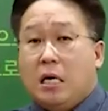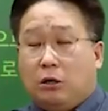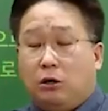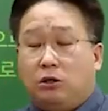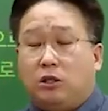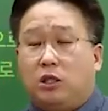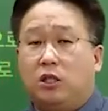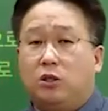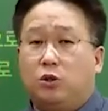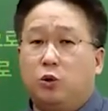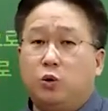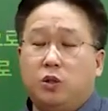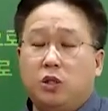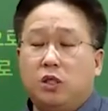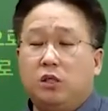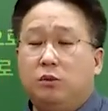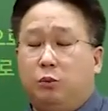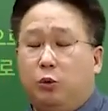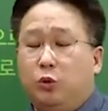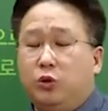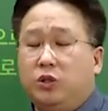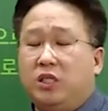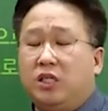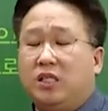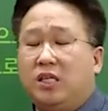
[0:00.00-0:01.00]
사실 촉진이
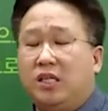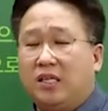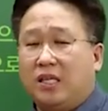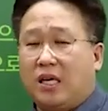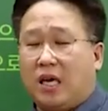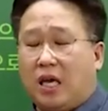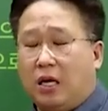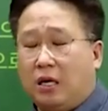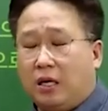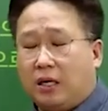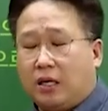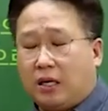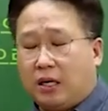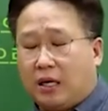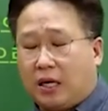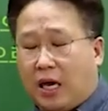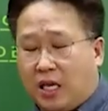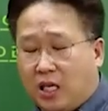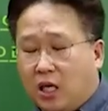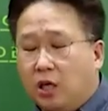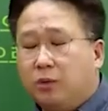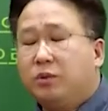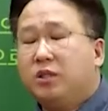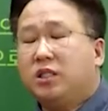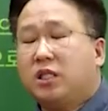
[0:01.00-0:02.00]
뭔지에 대한 개,
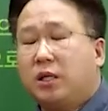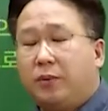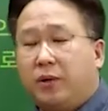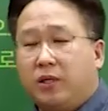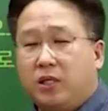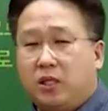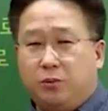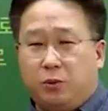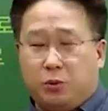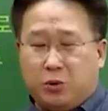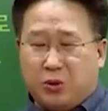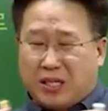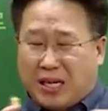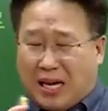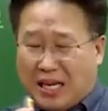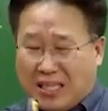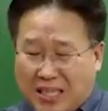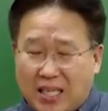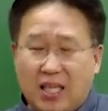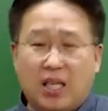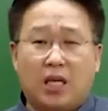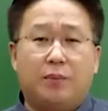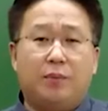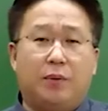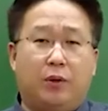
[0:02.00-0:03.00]
개념을 잡아줄 목적
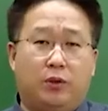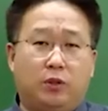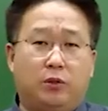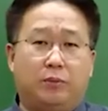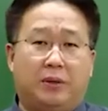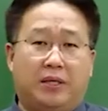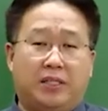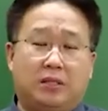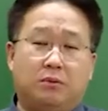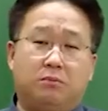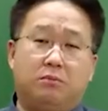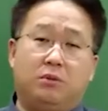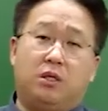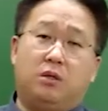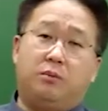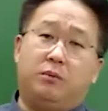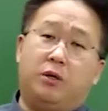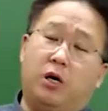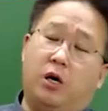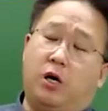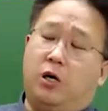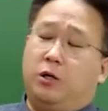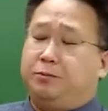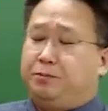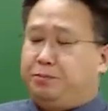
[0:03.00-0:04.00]
간단하게 먼저
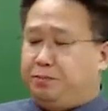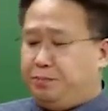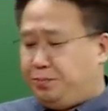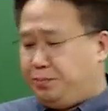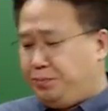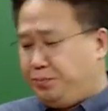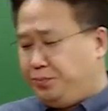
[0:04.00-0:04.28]
말씀드리면